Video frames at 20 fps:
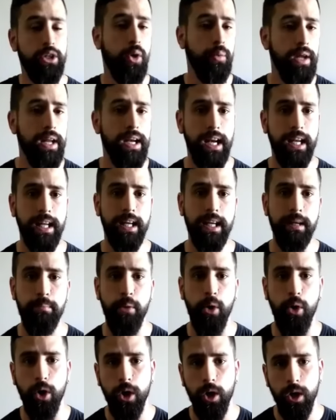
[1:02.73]
vino bien al
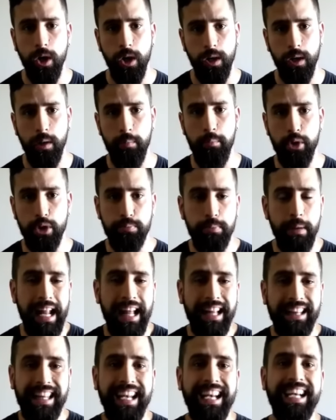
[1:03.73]
equipo, eh, pues
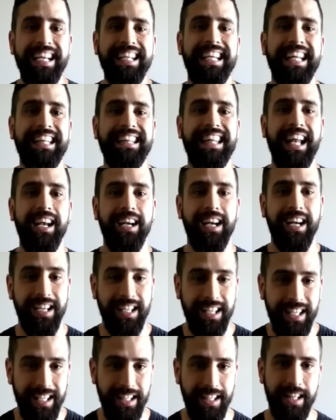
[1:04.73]
para tener esa
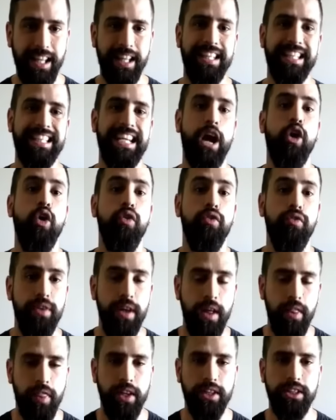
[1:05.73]
tranquilidad y esa
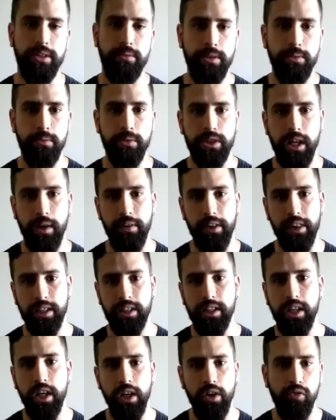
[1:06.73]
confianza en sí mismos que a
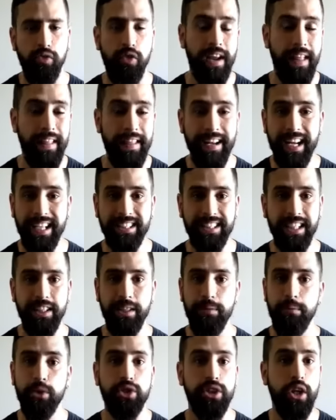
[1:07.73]
veces fuera de casa han
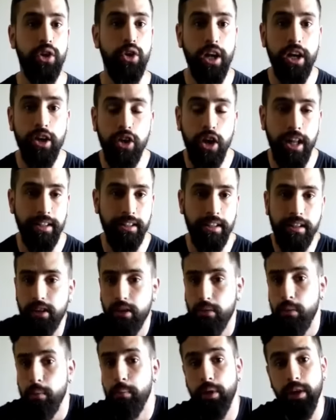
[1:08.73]
demostrado que no la
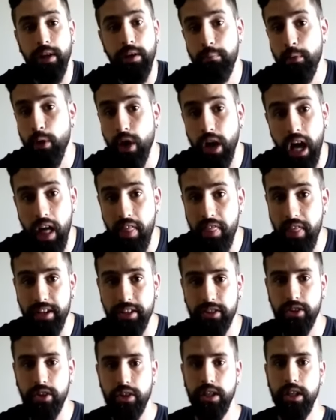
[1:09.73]
tienen, como por ejemplo en
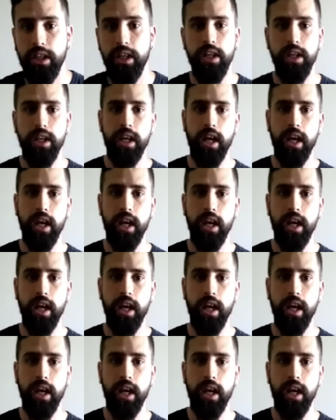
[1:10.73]
Cáceres, donde